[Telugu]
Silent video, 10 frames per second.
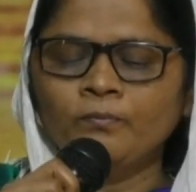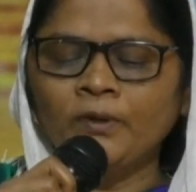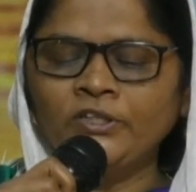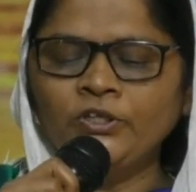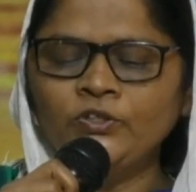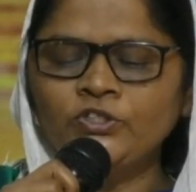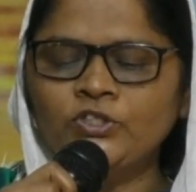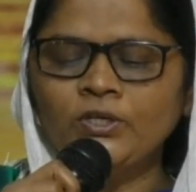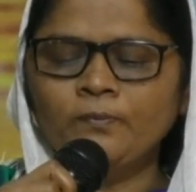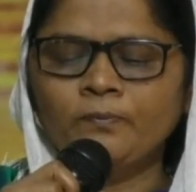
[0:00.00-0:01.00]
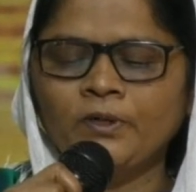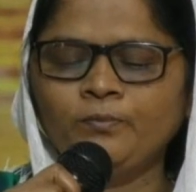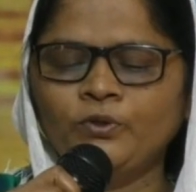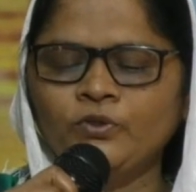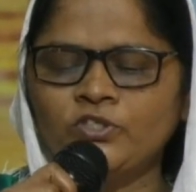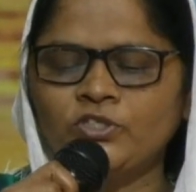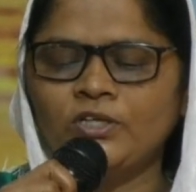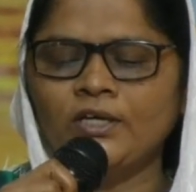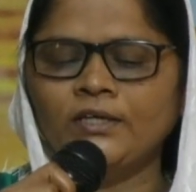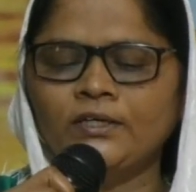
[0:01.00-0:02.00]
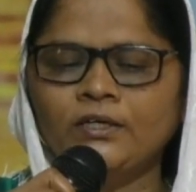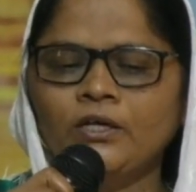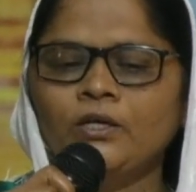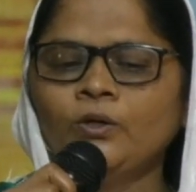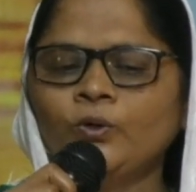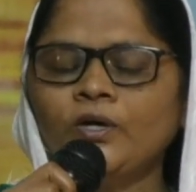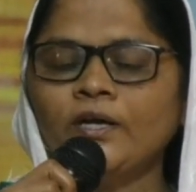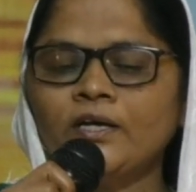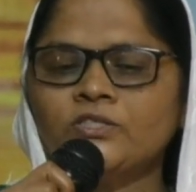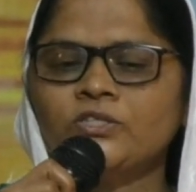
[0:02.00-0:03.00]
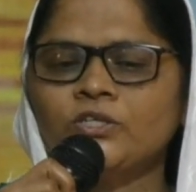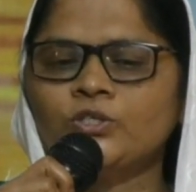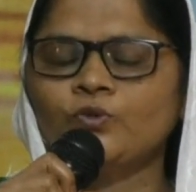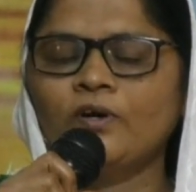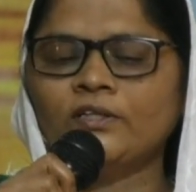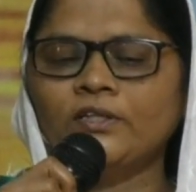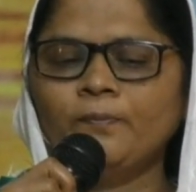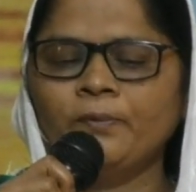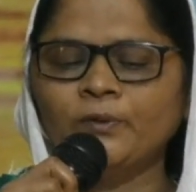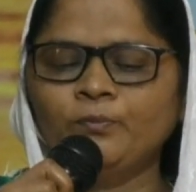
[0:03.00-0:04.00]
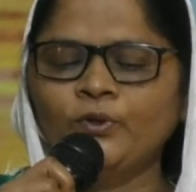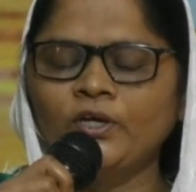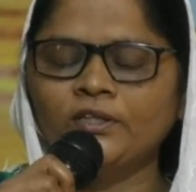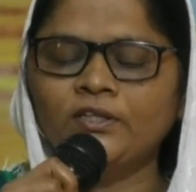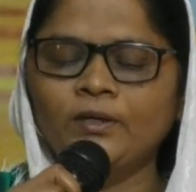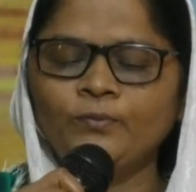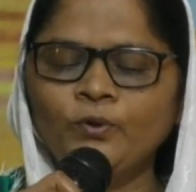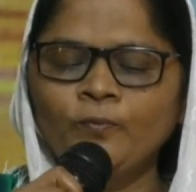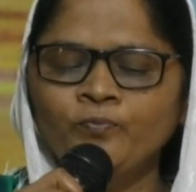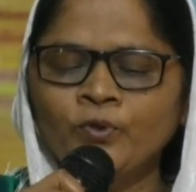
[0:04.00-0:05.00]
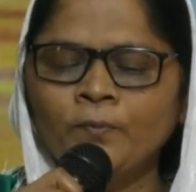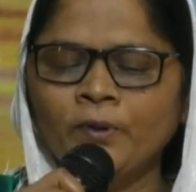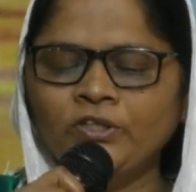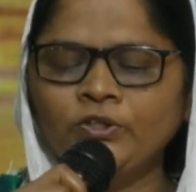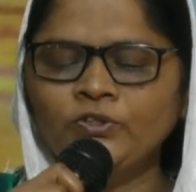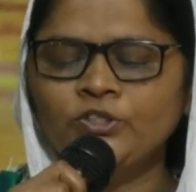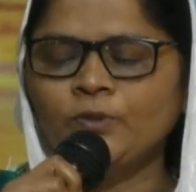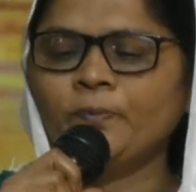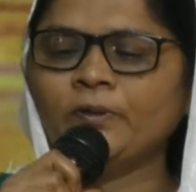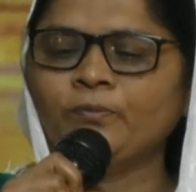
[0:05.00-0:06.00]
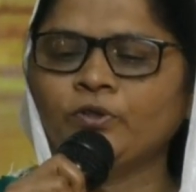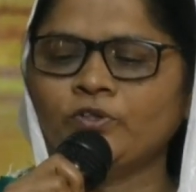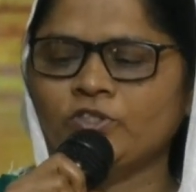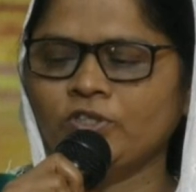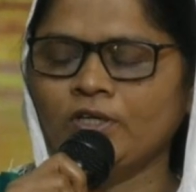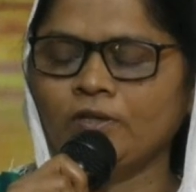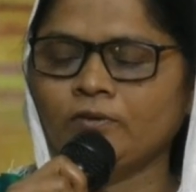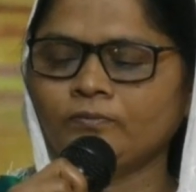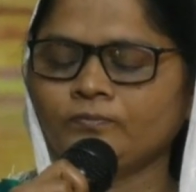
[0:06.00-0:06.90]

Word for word: పది నుంచి పదమూడు వచ్చినాలండి లూక రాసిన సువార్త పదమూడో అధ్యాయము పది నుంచి పదమూడు వచ్చినాలు